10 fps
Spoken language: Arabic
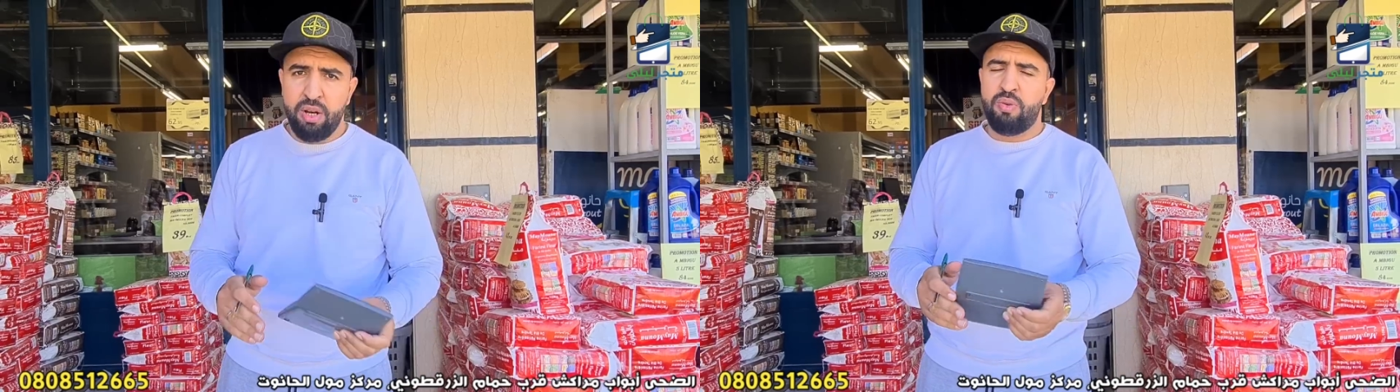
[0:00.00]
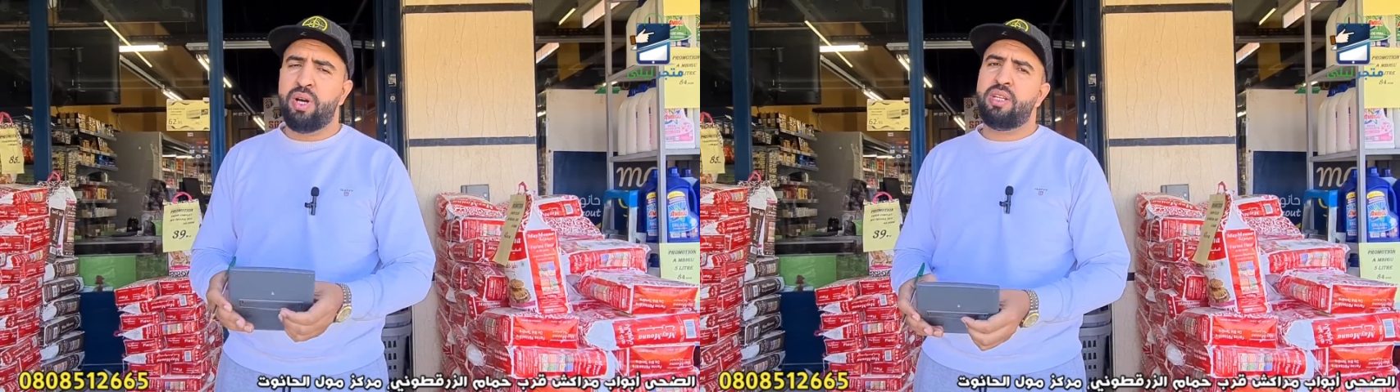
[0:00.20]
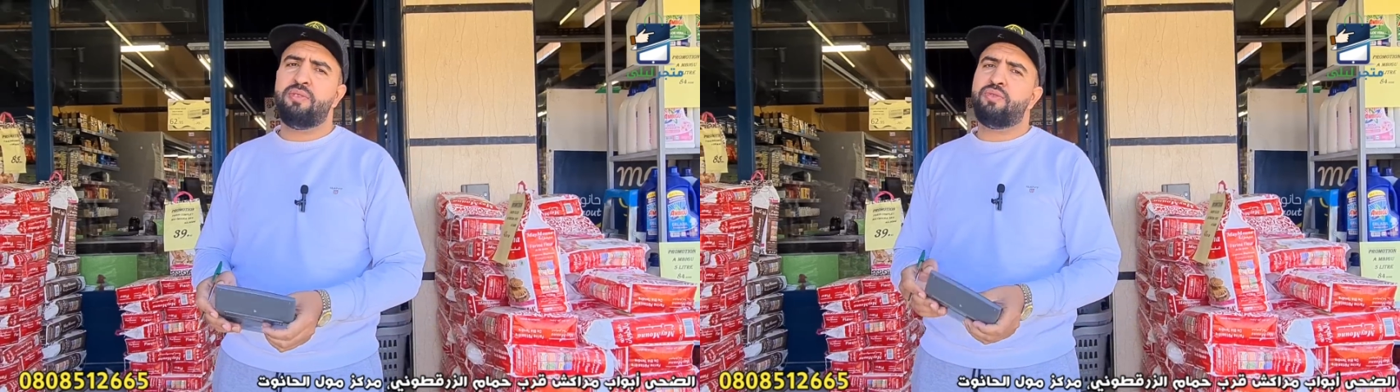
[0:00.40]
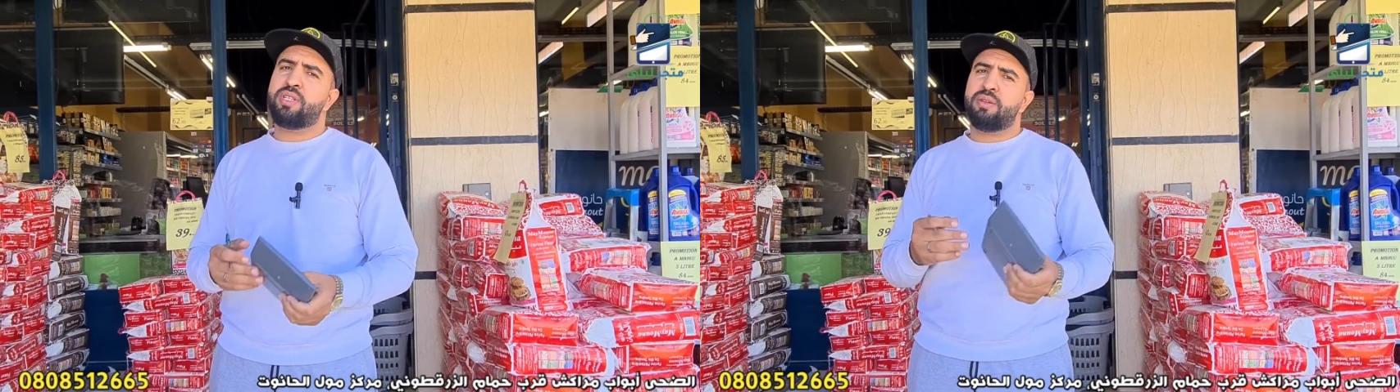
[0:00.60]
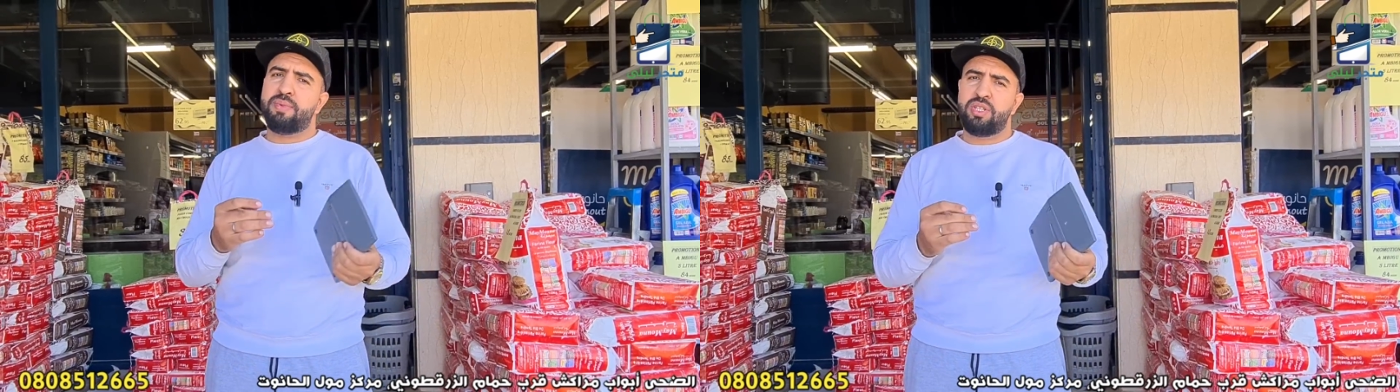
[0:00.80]
وهذه
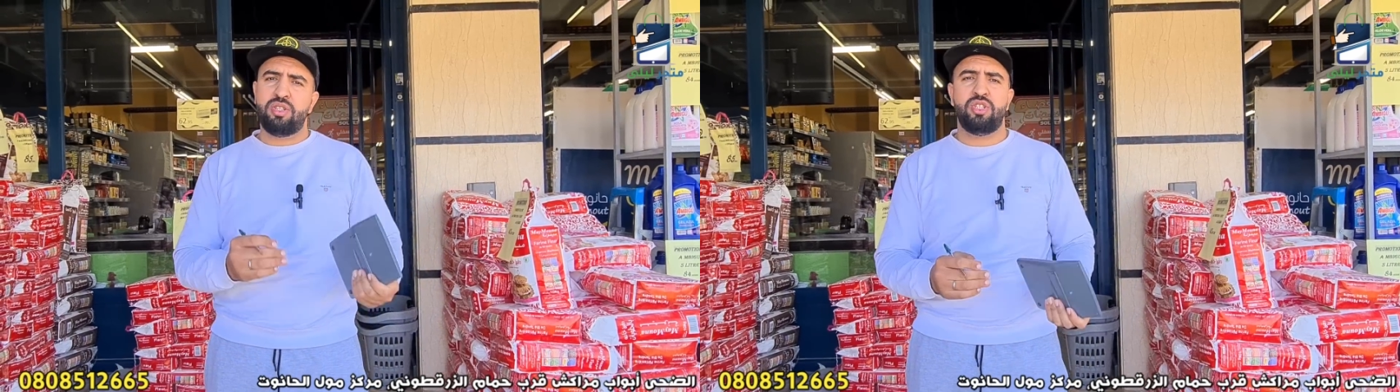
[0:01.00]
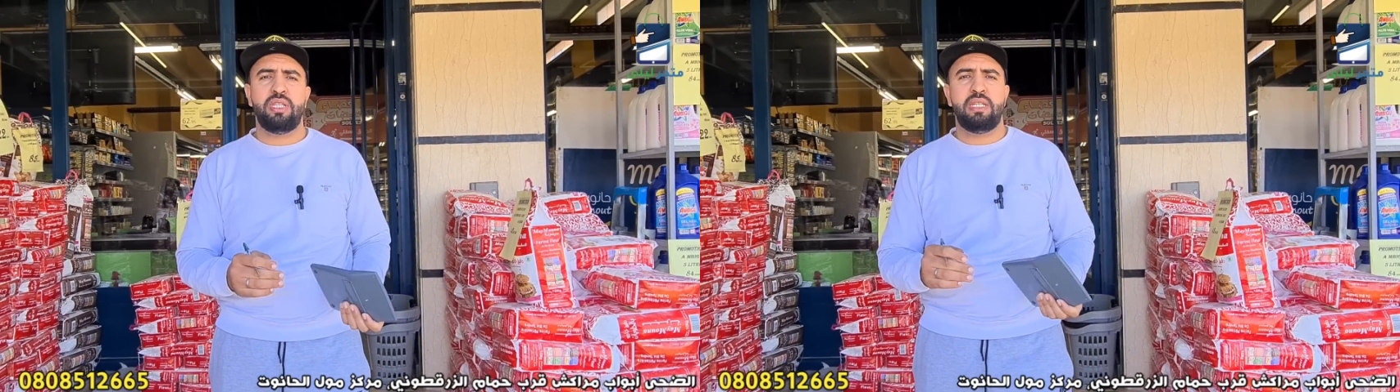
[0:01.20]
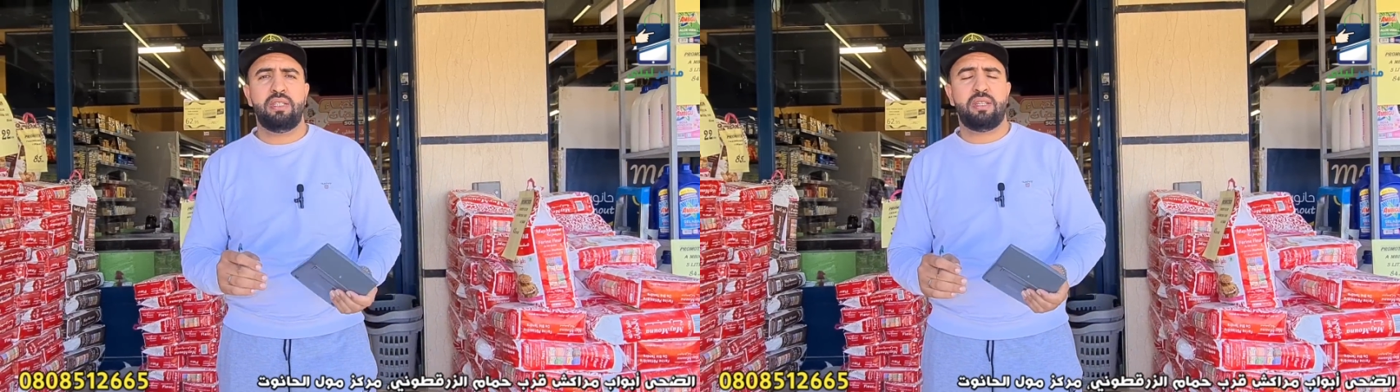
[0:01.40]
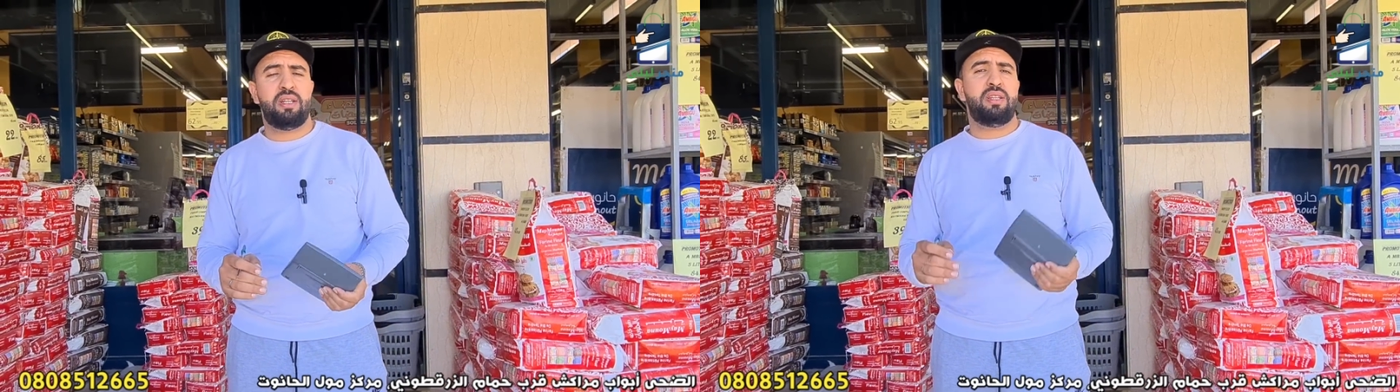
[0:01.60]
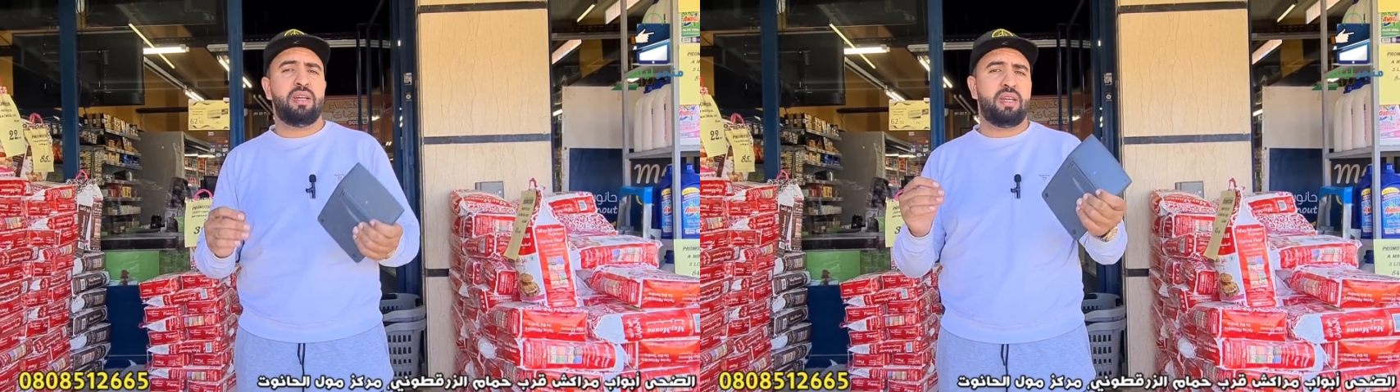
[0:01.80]
فرصه باش يجي
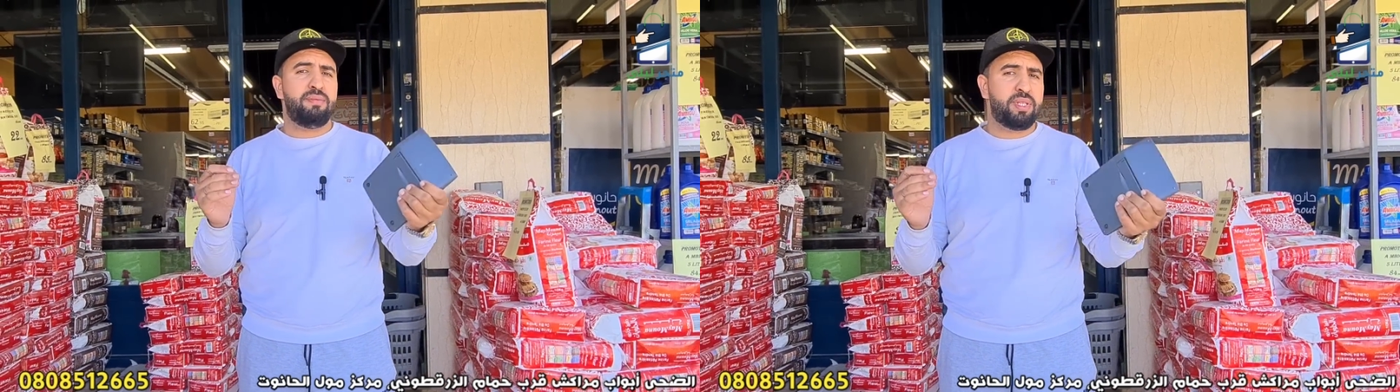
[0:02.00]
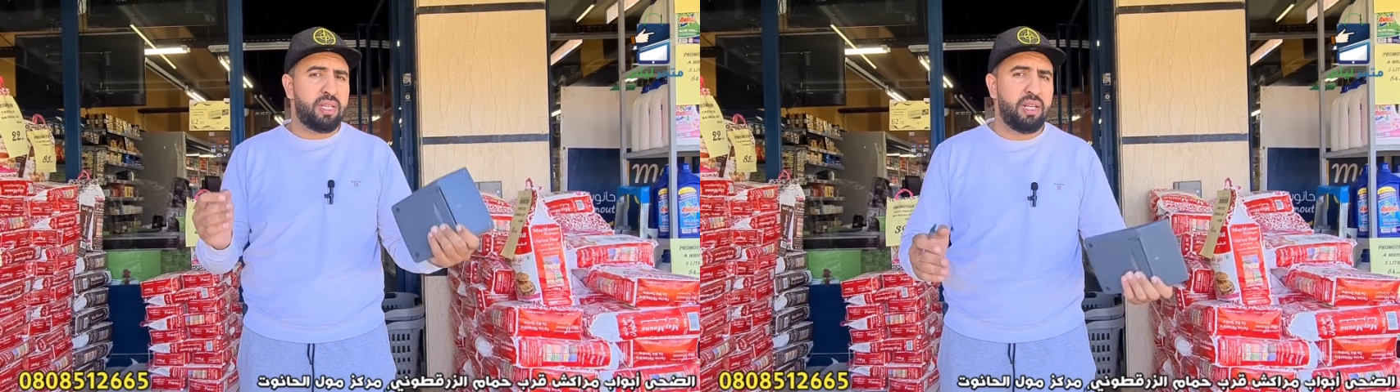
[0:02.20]
يتقدى كاين مسكين